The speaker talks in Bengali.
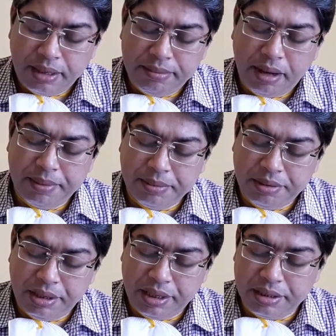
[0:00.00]
বাবা
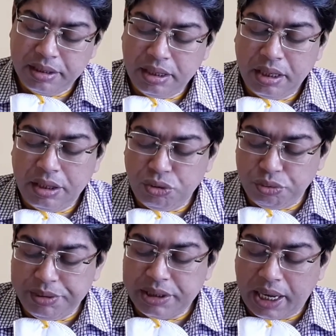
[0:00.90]
বললেন
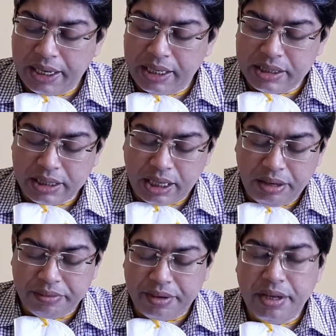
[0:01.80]
তুমি সাইকেল
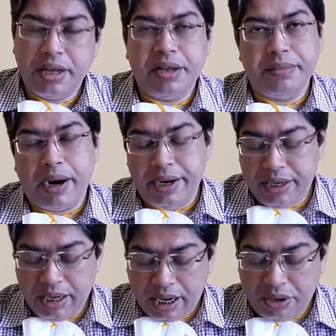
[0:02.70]
চালাও
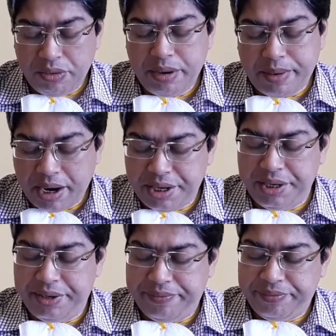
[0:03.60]
বাড়ির লাগোয়া
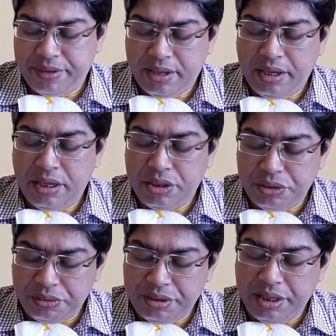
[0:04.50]
মাঠে
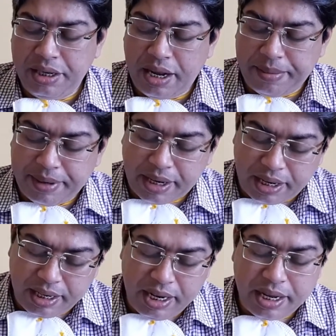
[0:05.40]
সন্ধে নামার
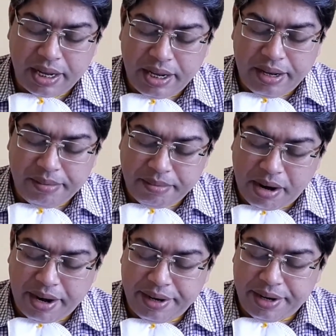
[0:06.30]
আগে
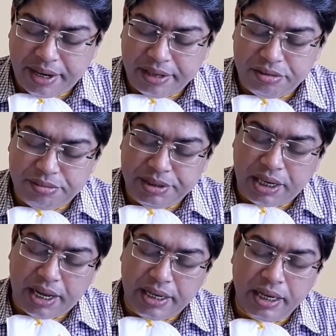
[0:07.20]
মায়ের ডাকে তুমি
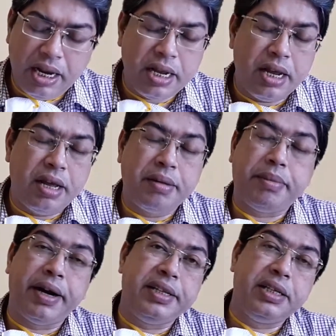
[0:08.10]
সাইকেল
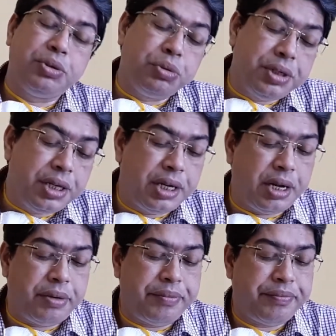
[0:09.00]
বাড়িতে ঢুকিয়ে
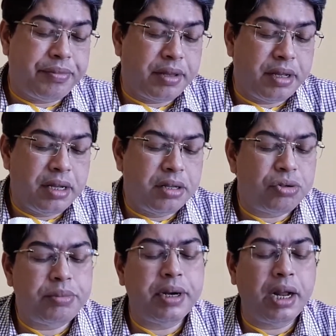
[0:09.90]
নাও
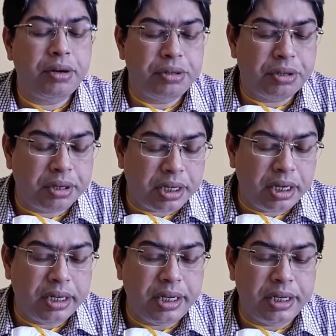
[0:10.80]
তোমার আলোর
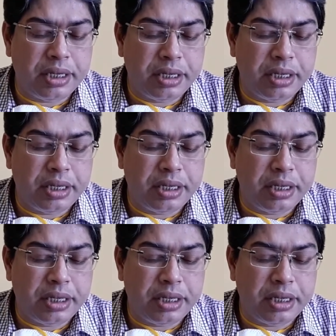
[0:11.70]
দরকার কি